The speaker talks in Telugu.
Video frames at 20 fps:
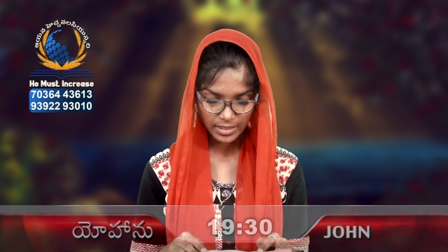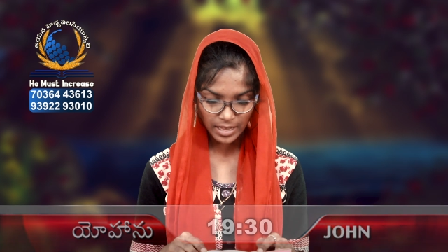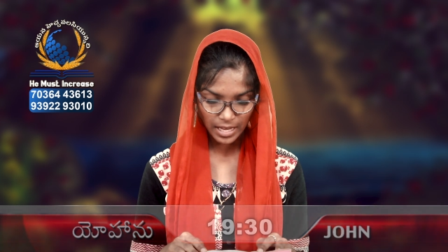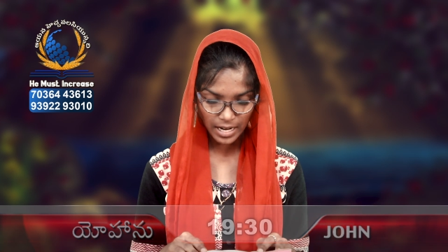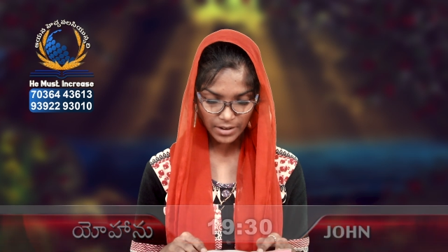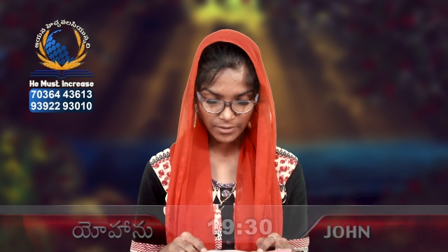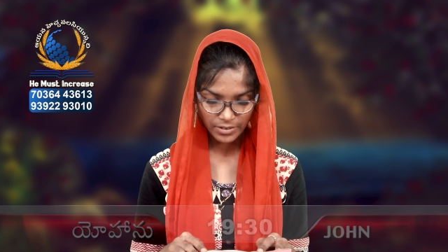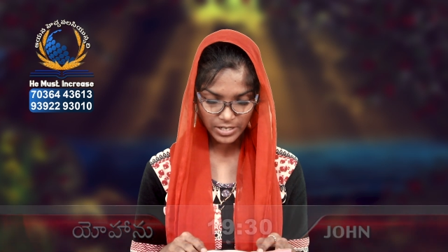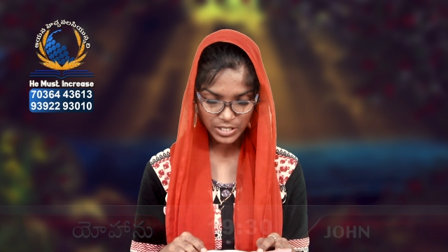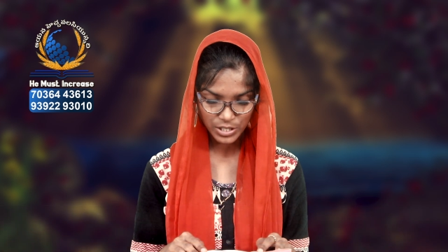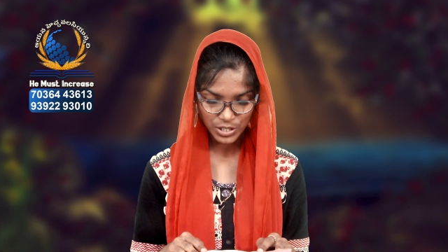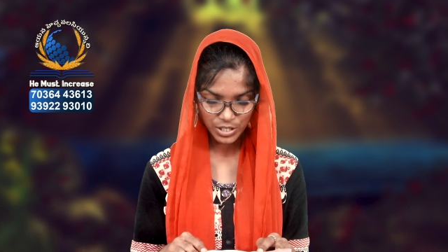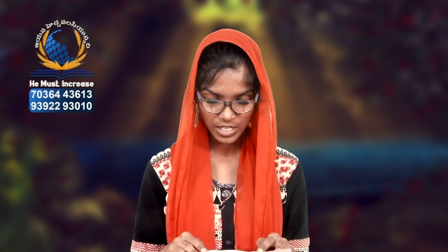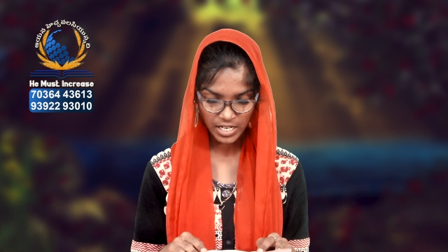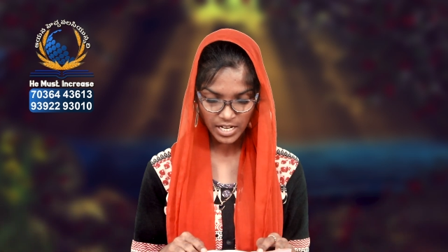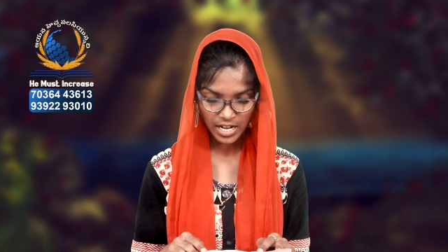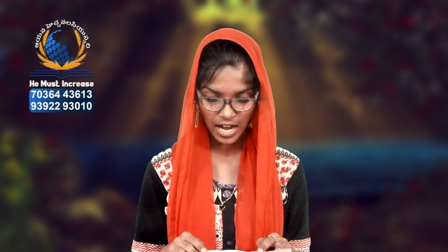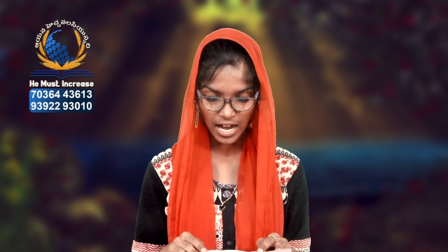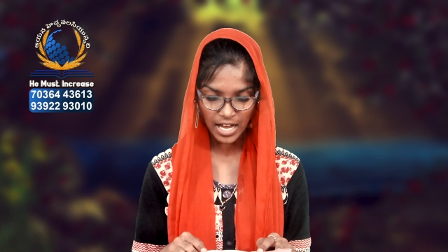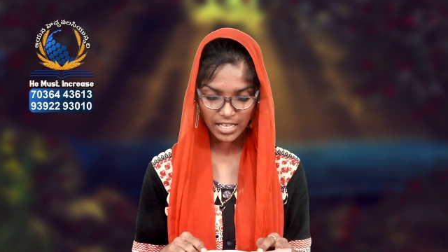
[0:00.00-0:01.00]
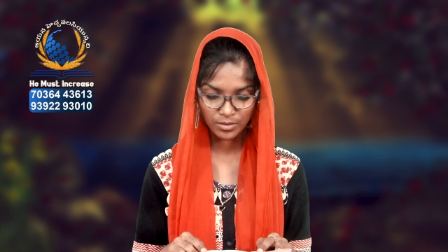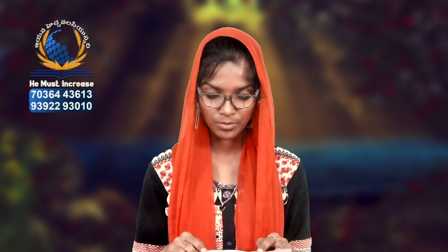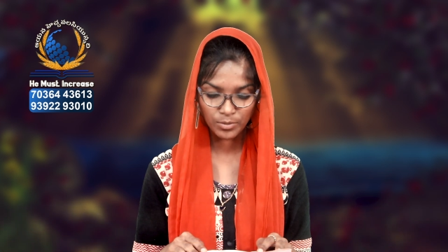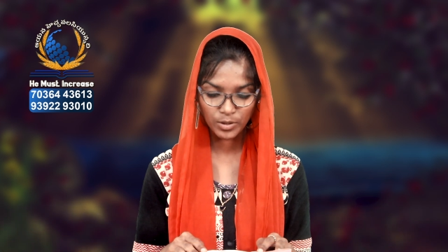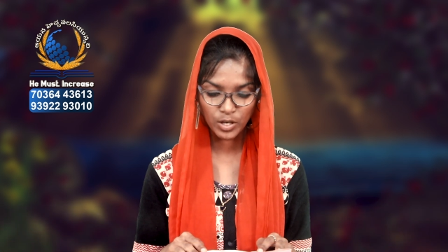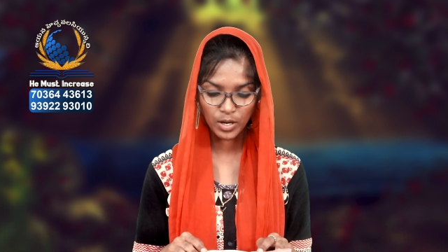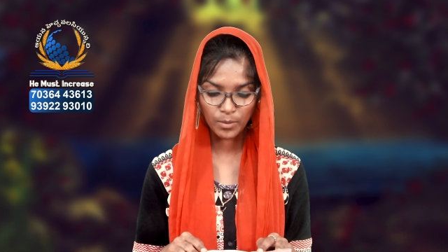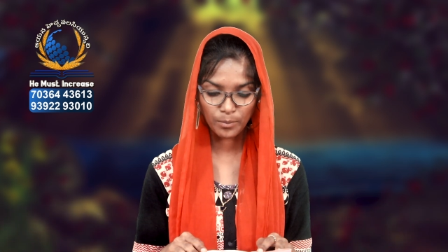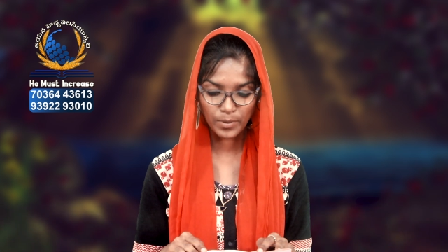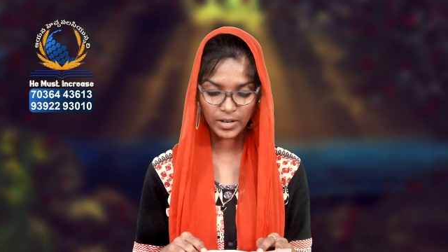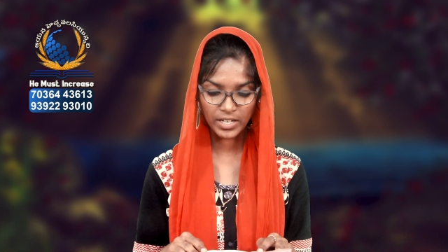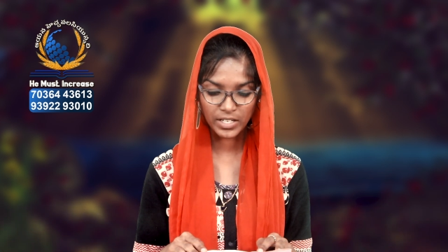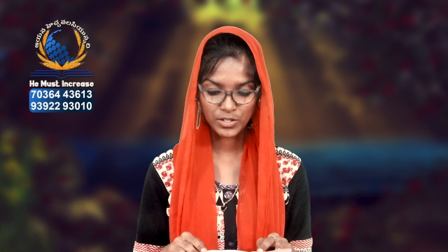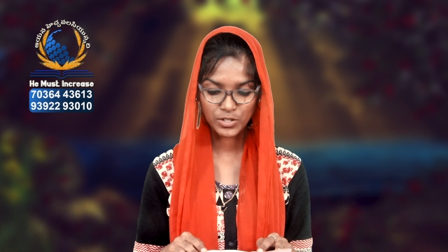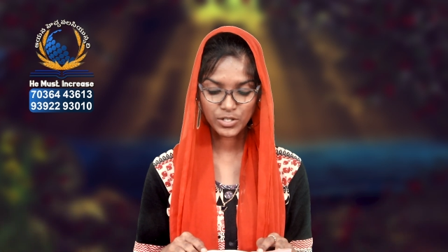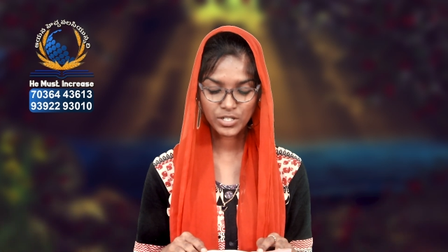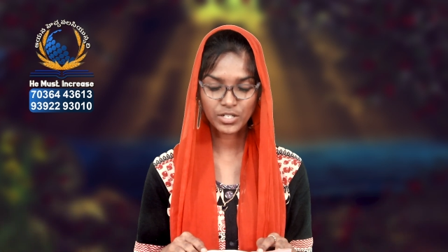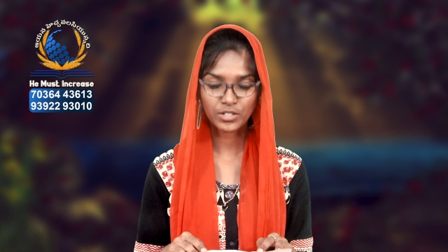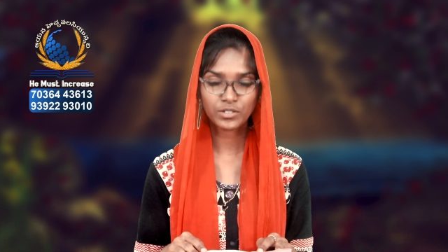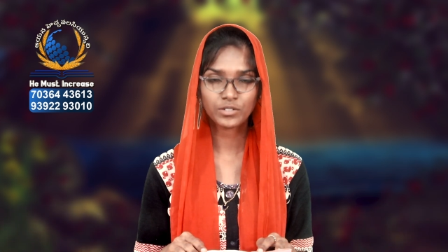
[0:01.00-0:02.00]
తల వంచి ఆత్మను
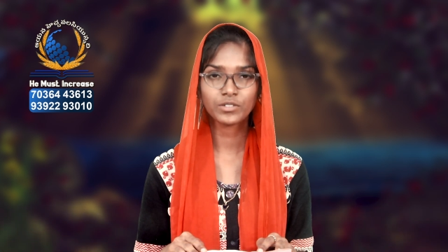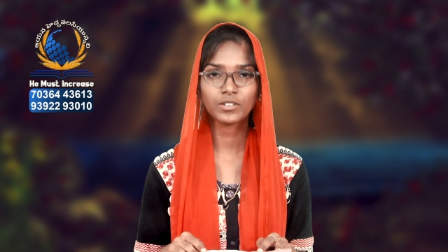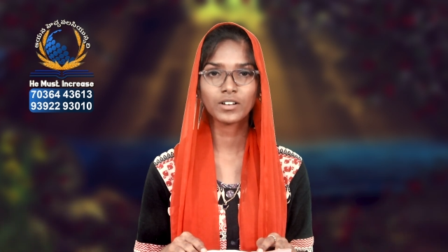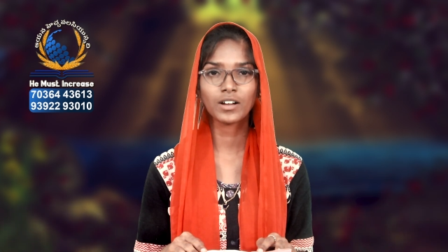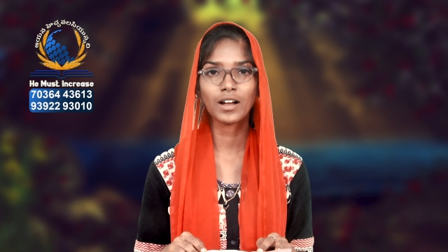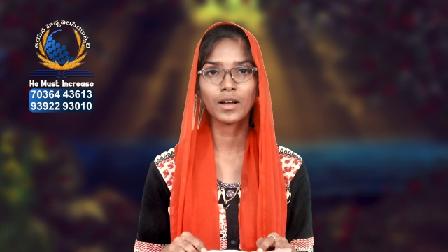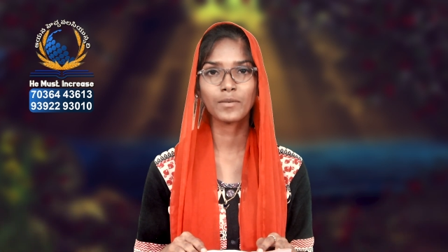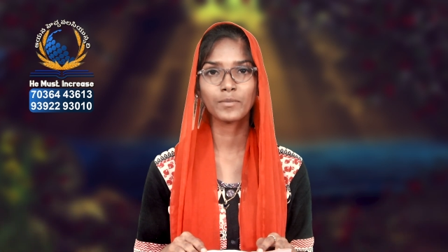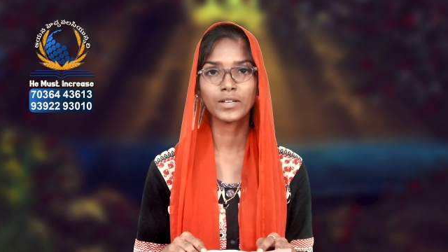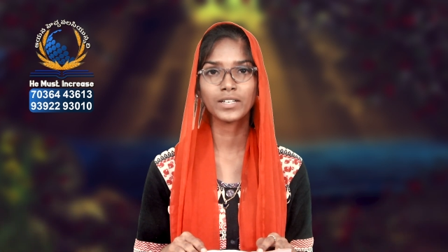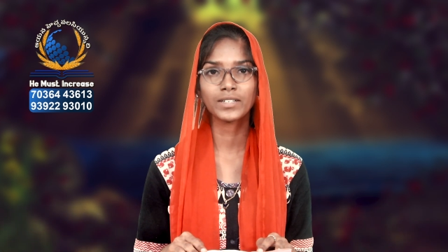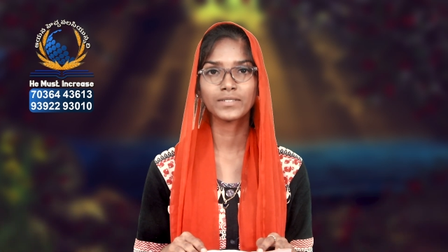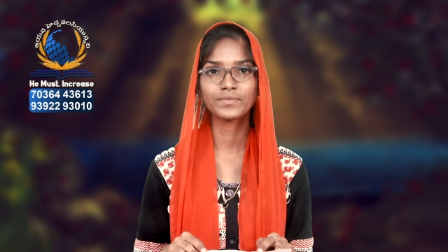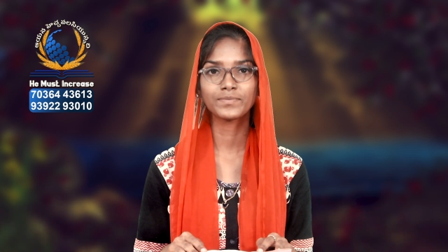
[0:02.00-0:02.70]
అప్పగించను ఆమె